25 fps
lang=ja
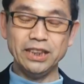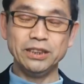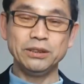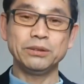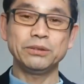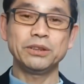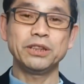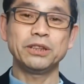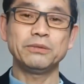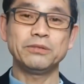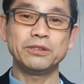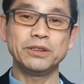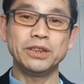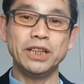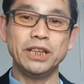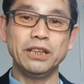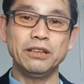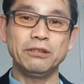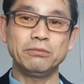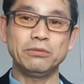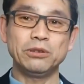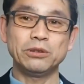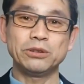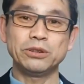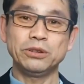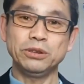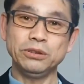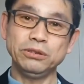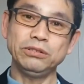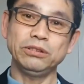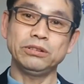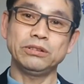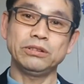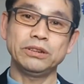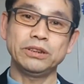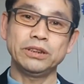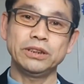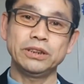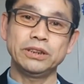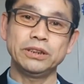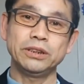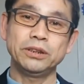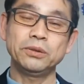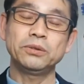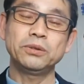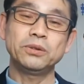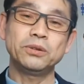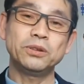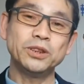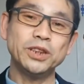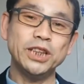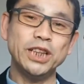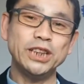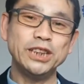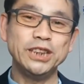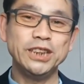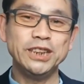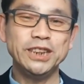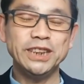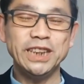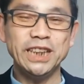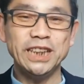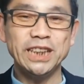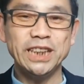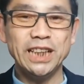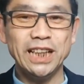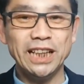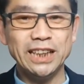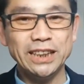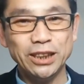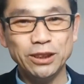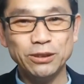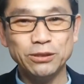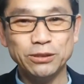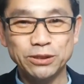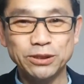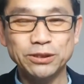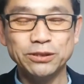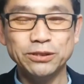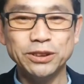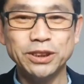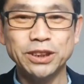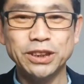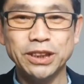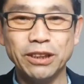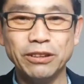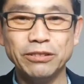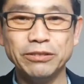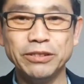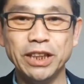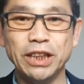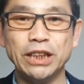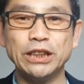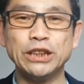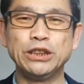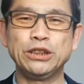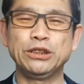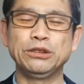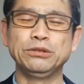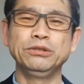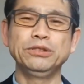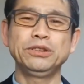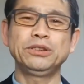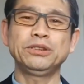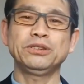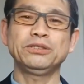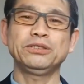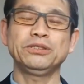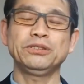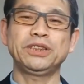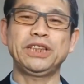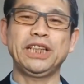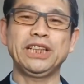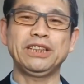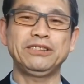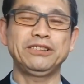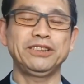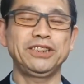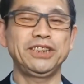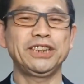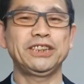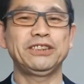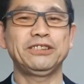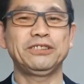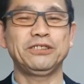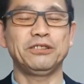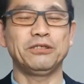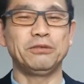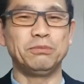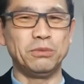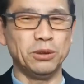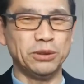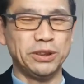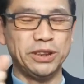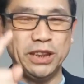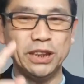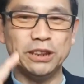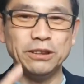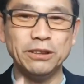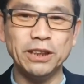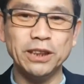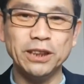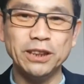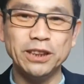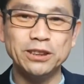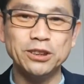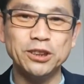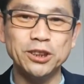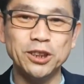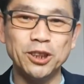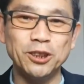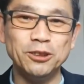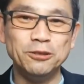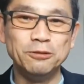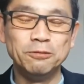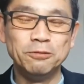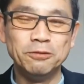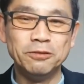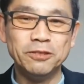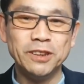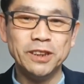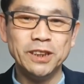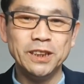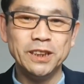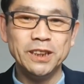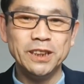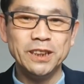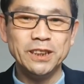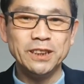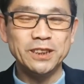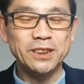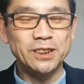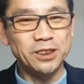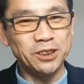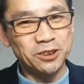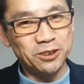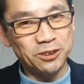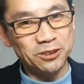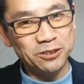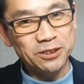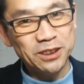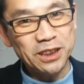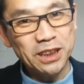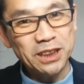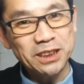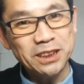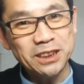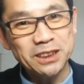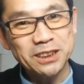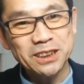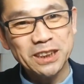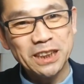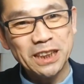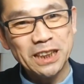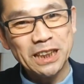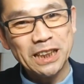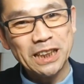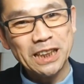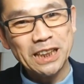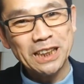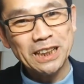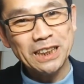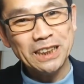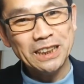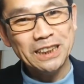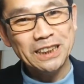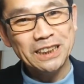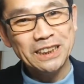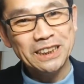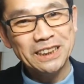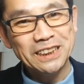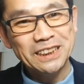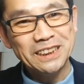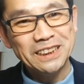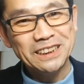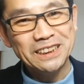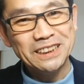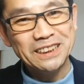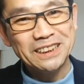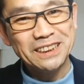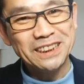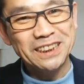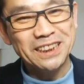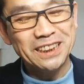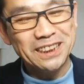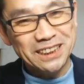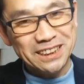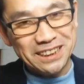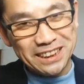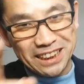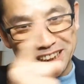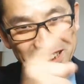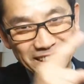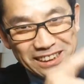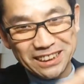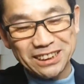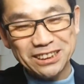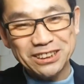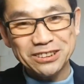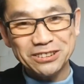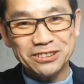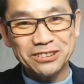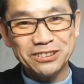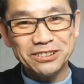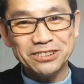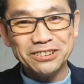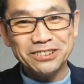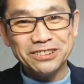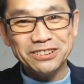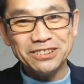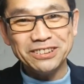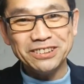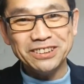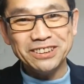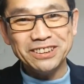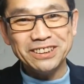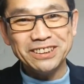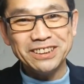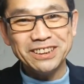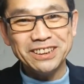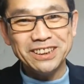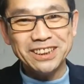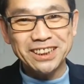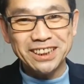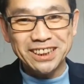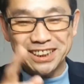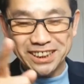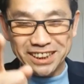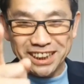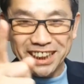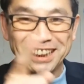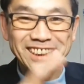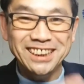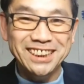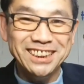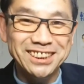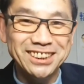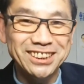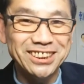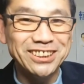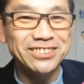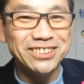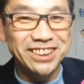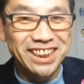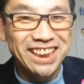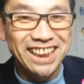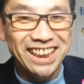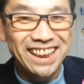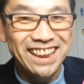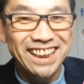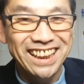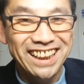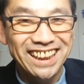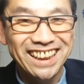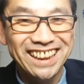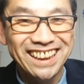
間とでもね、もう即良好な人間関係を作っちゃうね、究極のテクニックを持ってるわけですよ。すごくないですか。聞きたいでしょ。聞きたいですよね。